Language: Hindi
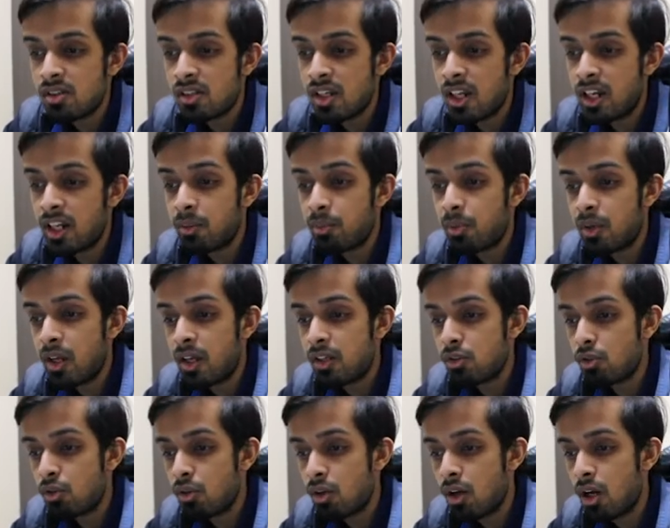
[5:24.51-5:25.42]
सेलिंग
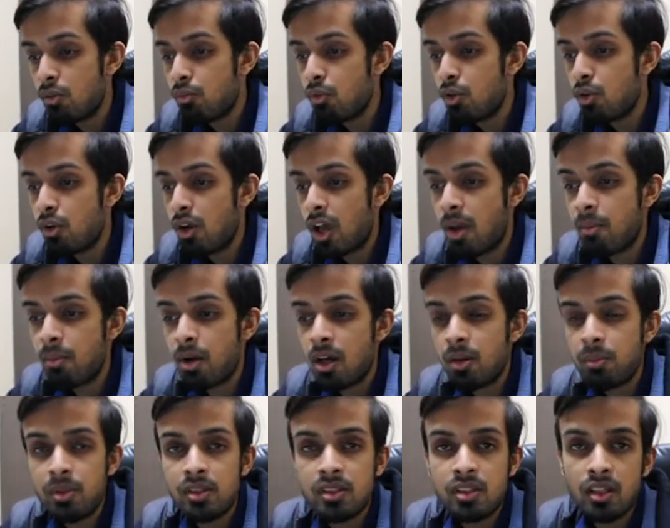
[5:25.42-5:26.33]
प्राइस होगा वो एम
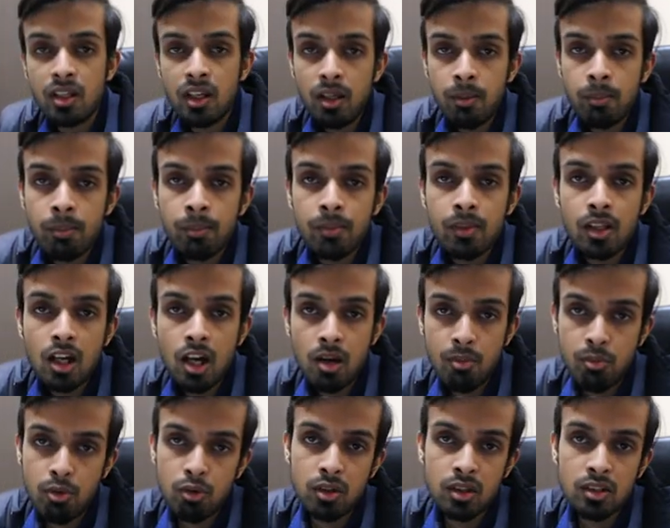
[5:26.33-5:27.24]
से
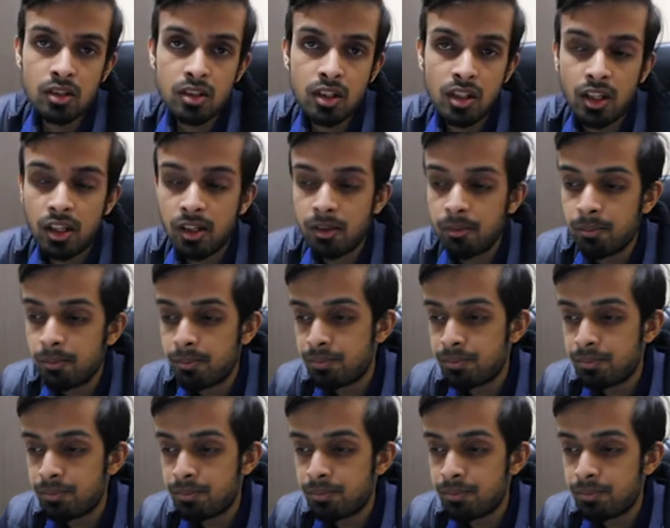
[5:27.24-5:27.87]
कम होना चाहिए